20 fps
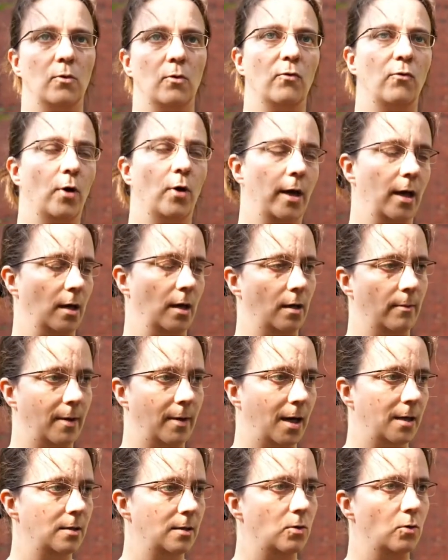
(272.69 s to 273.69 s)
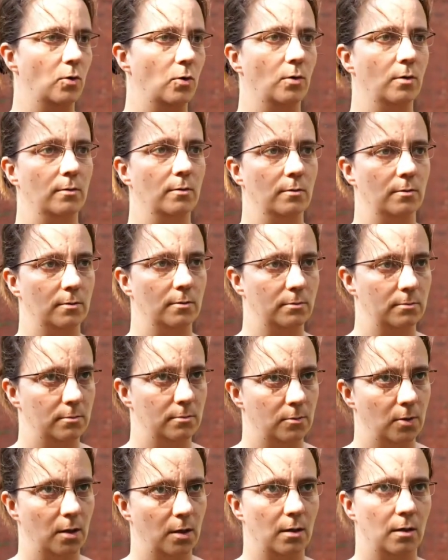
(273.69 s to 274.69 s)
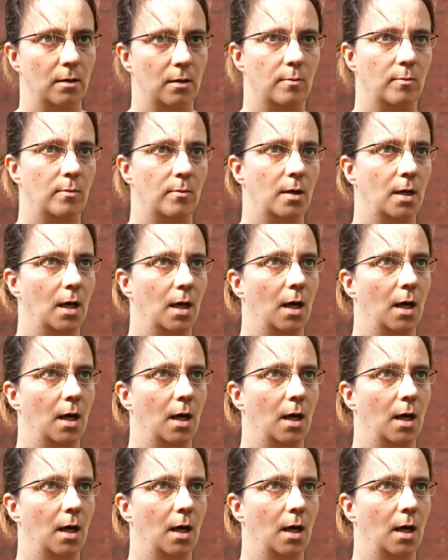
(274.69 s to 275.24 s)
vorherige Behandlungen ähm,